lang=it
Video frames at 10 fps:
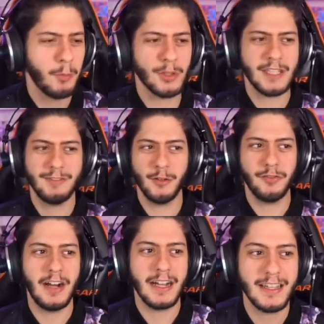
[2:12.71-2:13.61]
Potevano
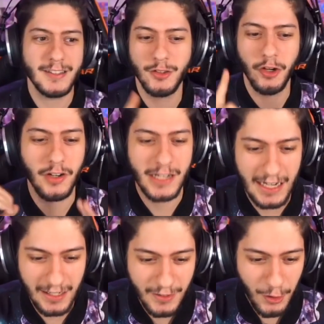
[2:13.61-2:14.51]
fare che
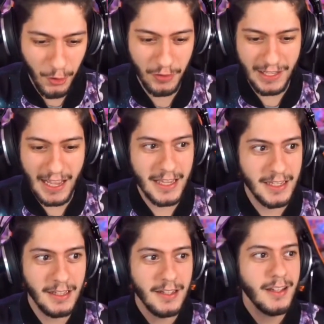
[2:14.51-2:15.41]
Toga, ok, eh,